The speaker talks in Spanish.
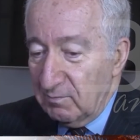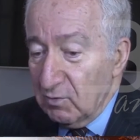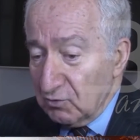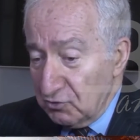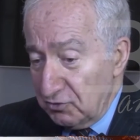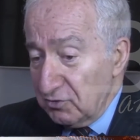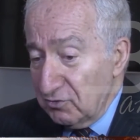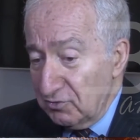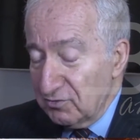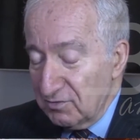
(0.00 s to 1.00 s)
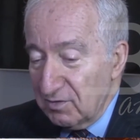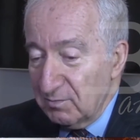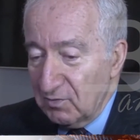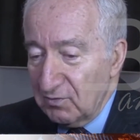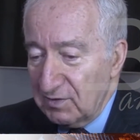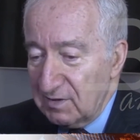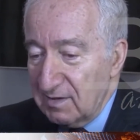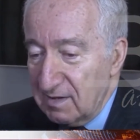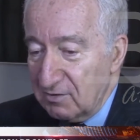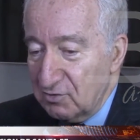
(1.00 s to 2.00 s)
monstruos, como es el
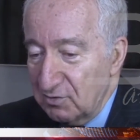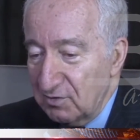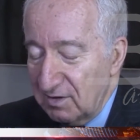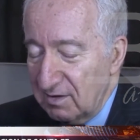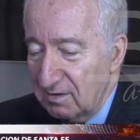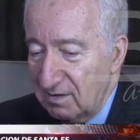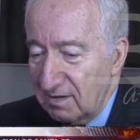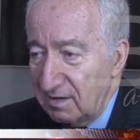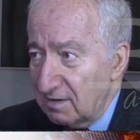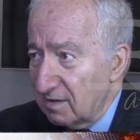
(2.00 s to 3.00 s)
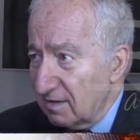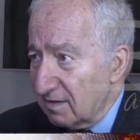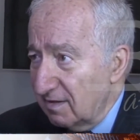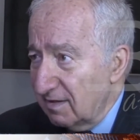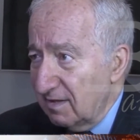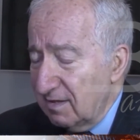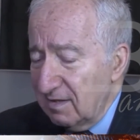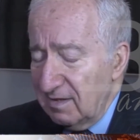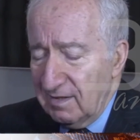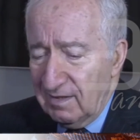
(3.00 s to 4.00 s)
caso de, Hitler,
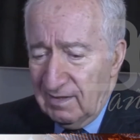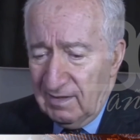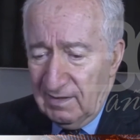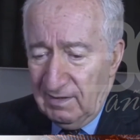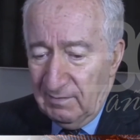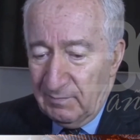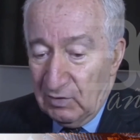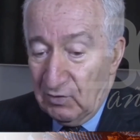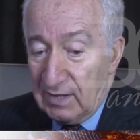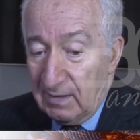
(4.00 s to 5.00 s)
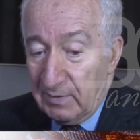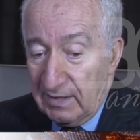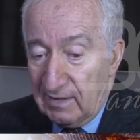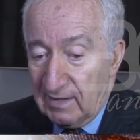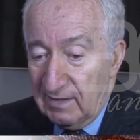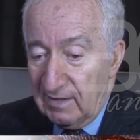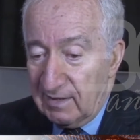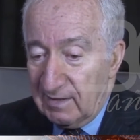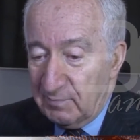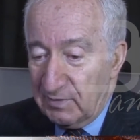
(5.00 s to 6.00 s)
pero es capaz de
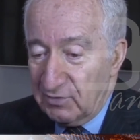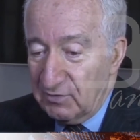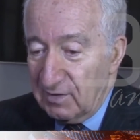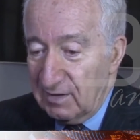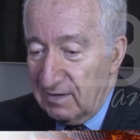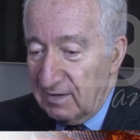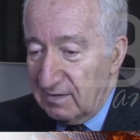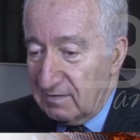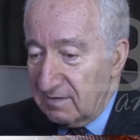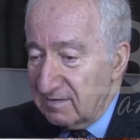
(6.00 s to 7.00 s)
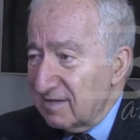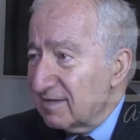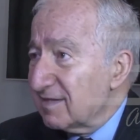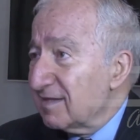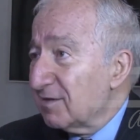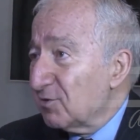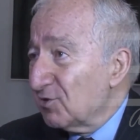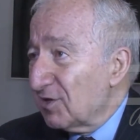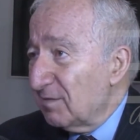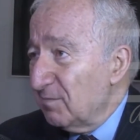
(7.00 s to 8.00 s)
generar personalidades excelsas
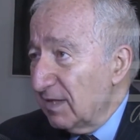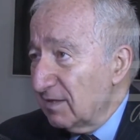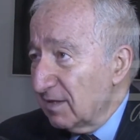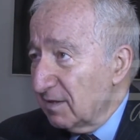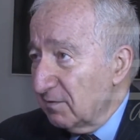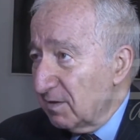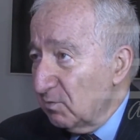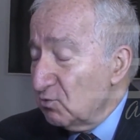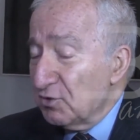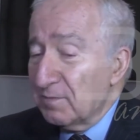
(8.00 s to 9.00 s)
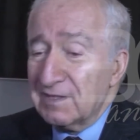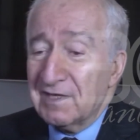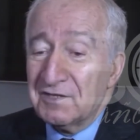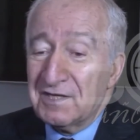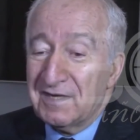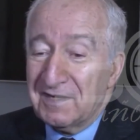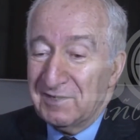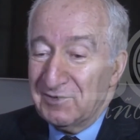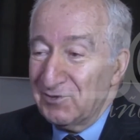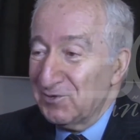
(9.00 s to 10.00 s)
totalmente, que van mucho más allá
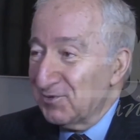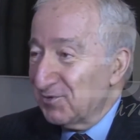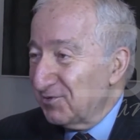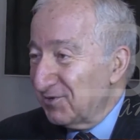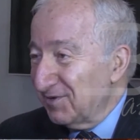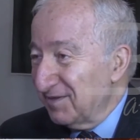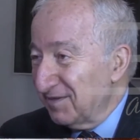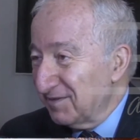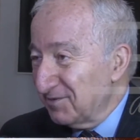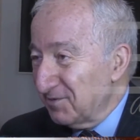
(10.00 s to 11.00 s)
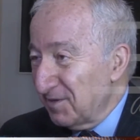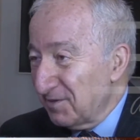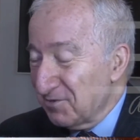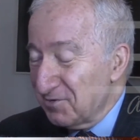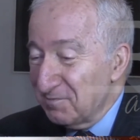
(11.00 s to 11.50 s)
que todos los eh, ciudadanos